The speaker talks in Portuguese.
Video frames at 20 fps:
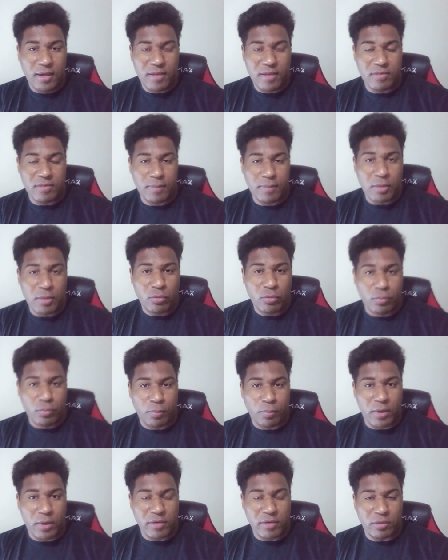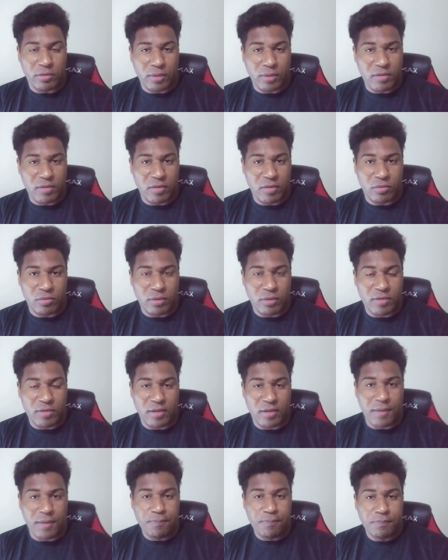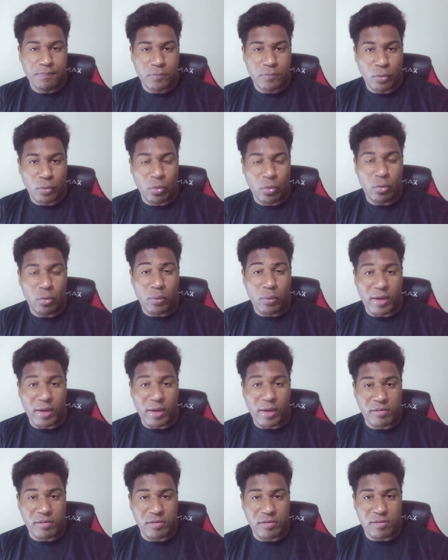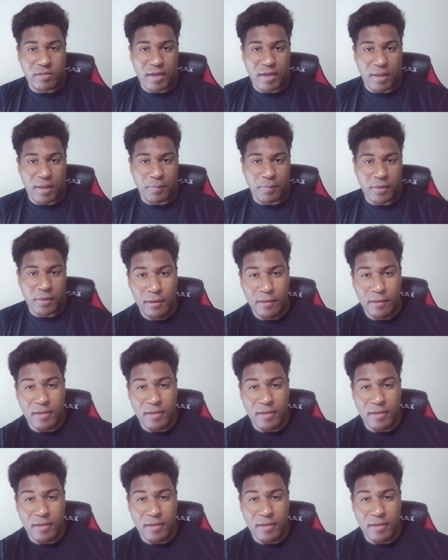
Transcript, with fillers: recebendo suporte e atualizações aí do WhatsApp.